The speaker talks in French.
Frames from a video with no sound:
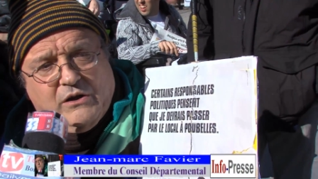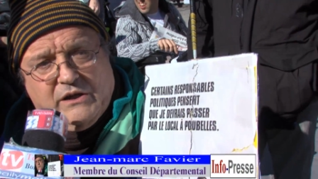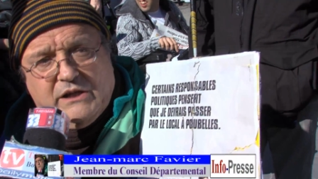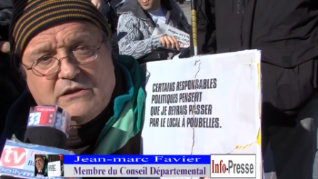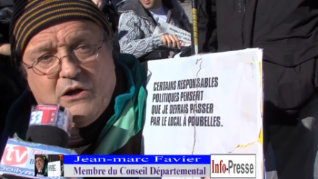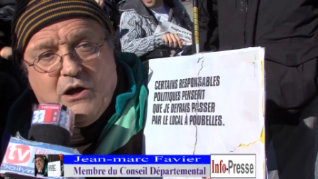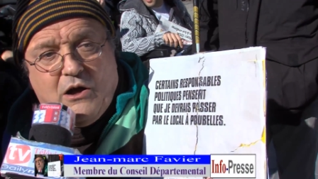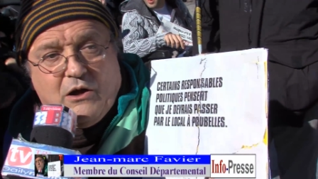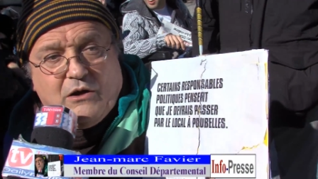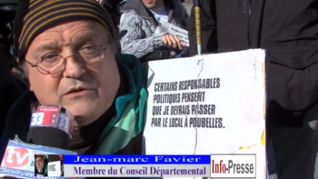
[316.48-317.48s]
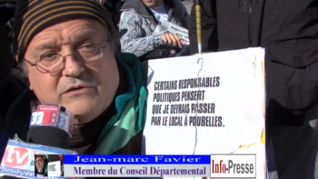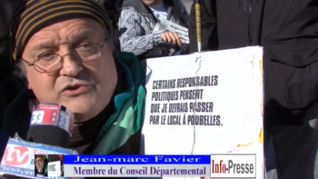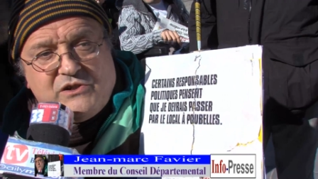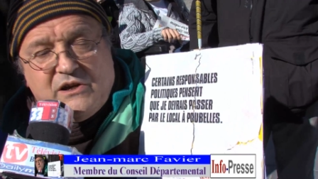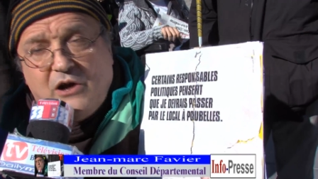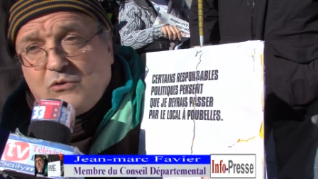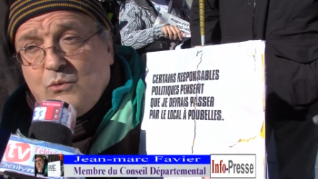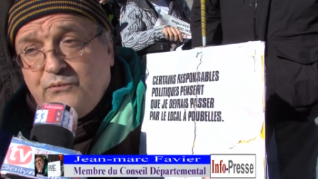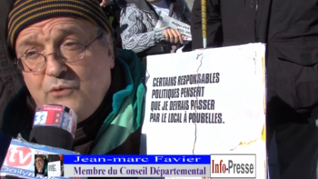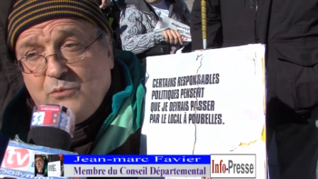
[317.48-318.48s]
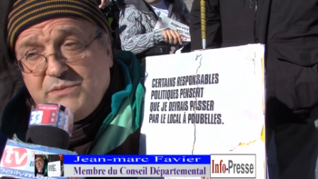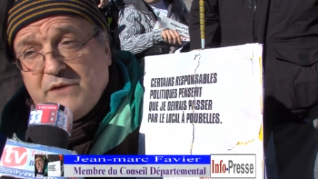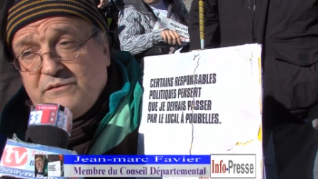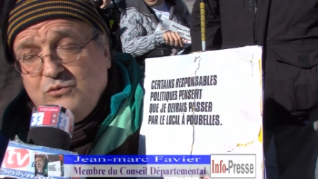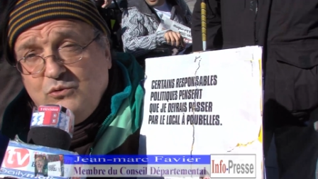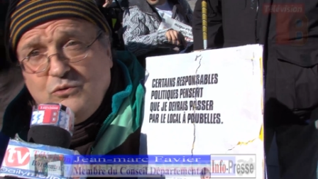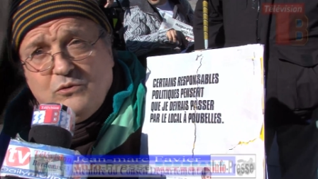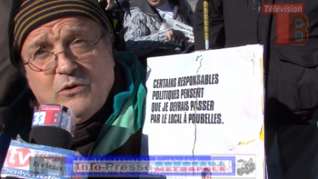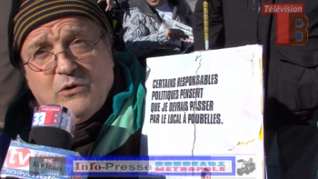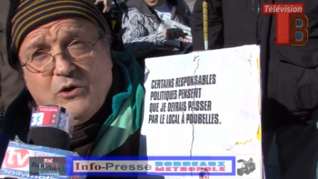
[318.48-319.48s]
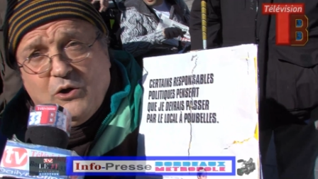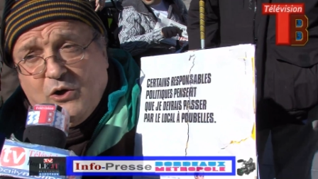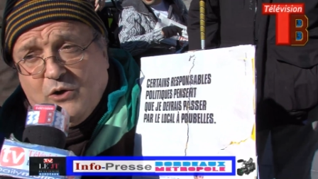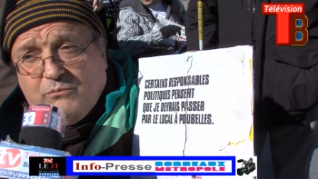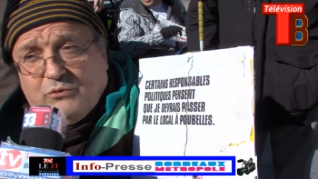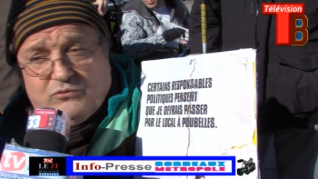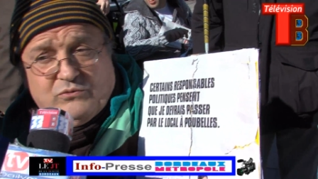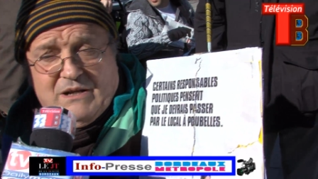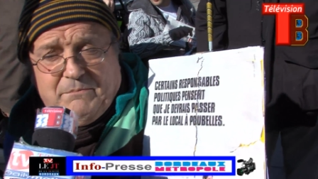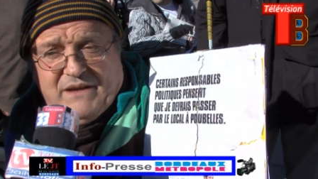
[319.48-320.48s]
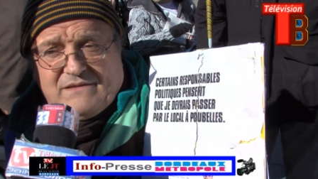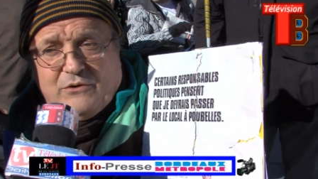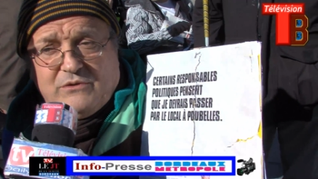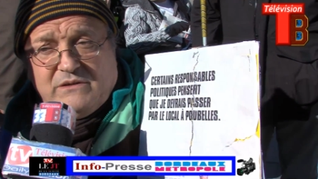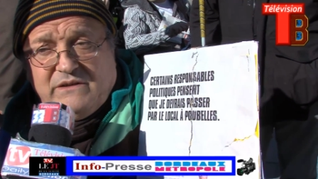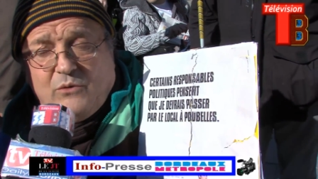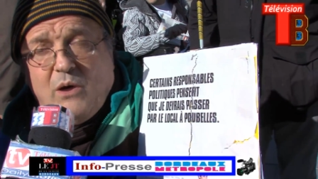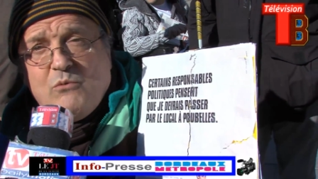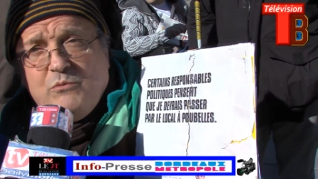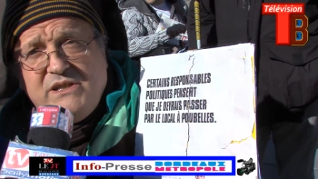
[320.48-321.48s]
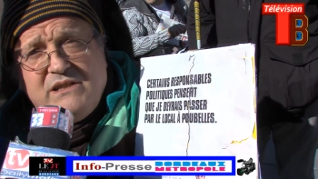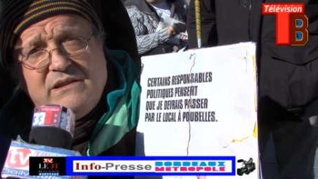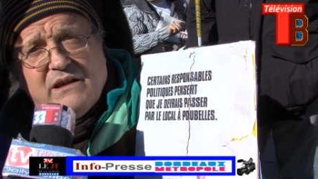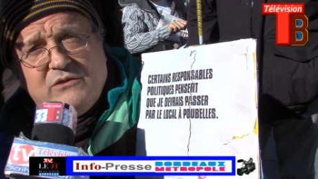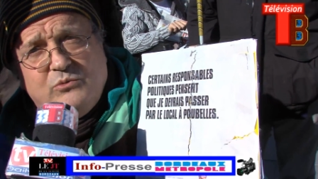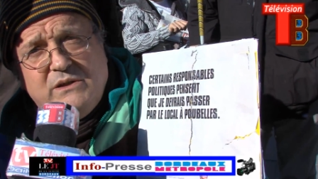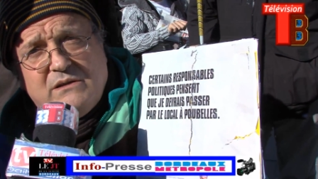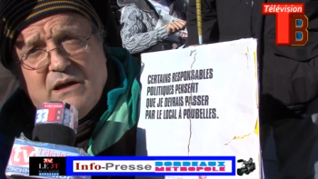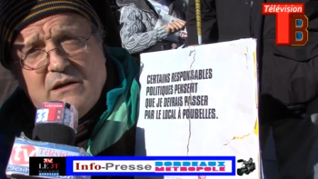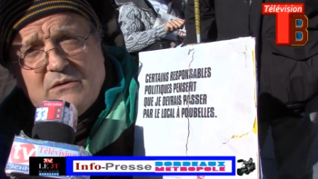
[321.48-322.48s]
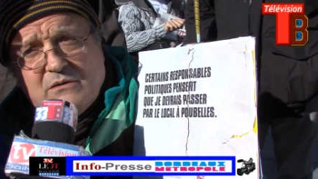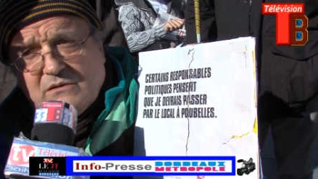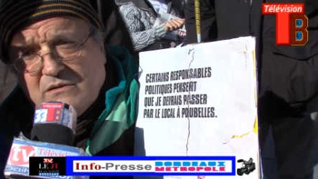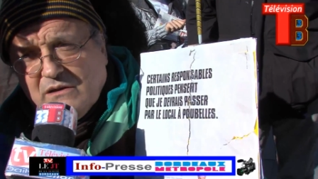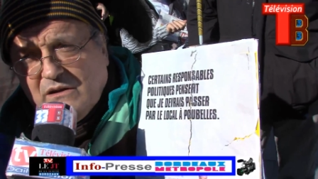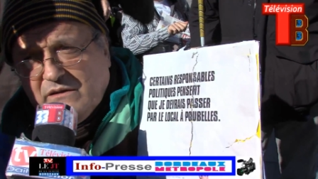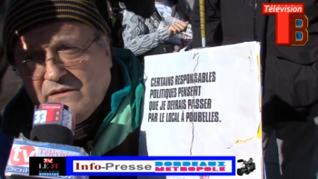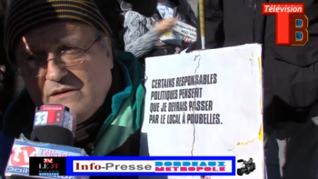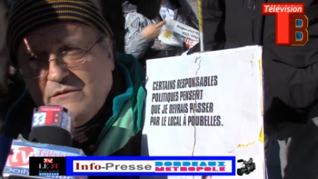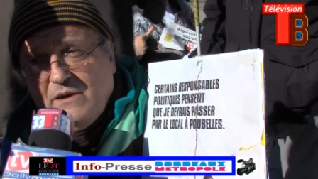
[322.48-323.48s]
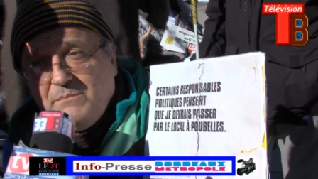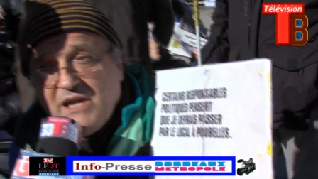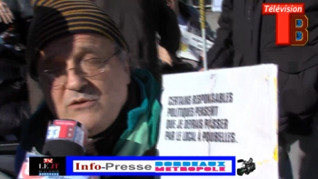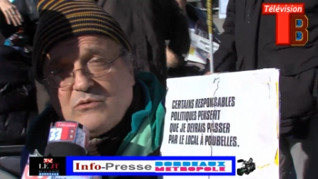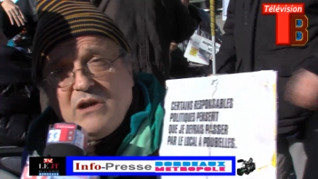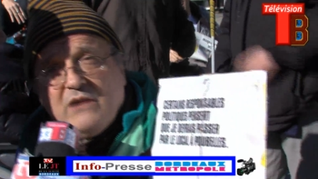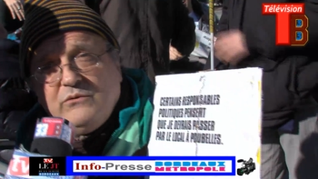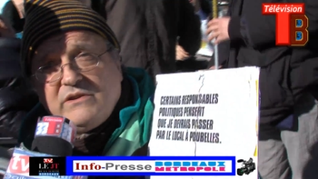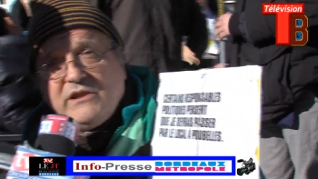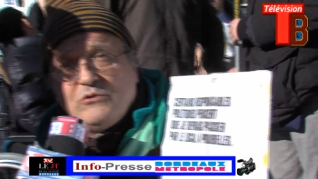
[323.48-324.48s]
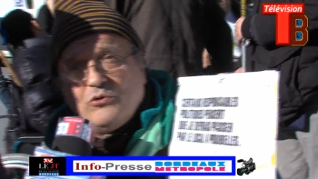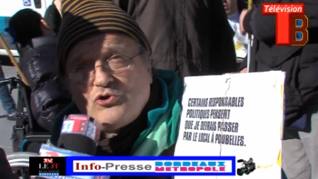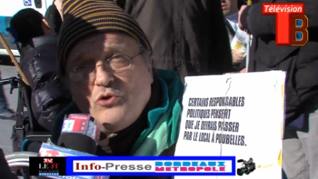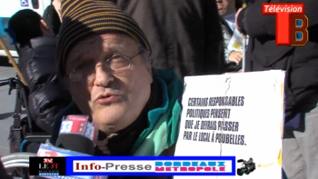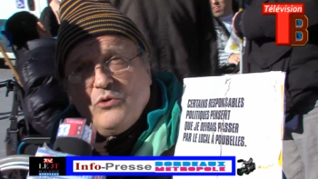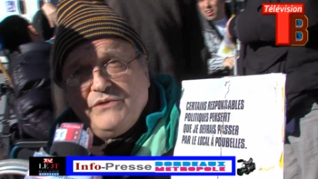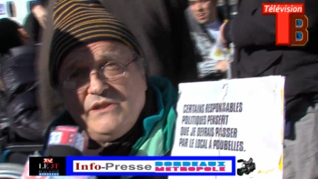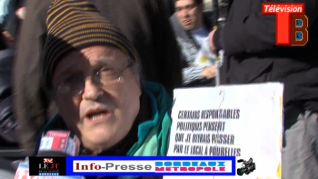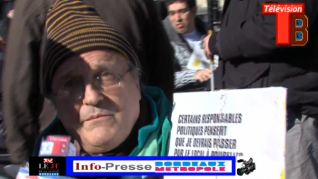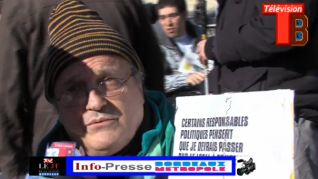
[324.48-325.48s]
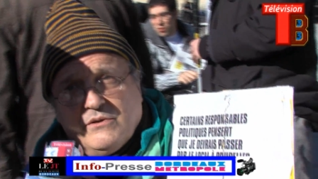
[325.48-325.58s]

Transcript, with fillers: est un, je dirais, un confort bienvenu euh, pour toutes les personnes, disons, à mobilité réduite, hein, ce qui va bien au-delà du strict champ du handicap.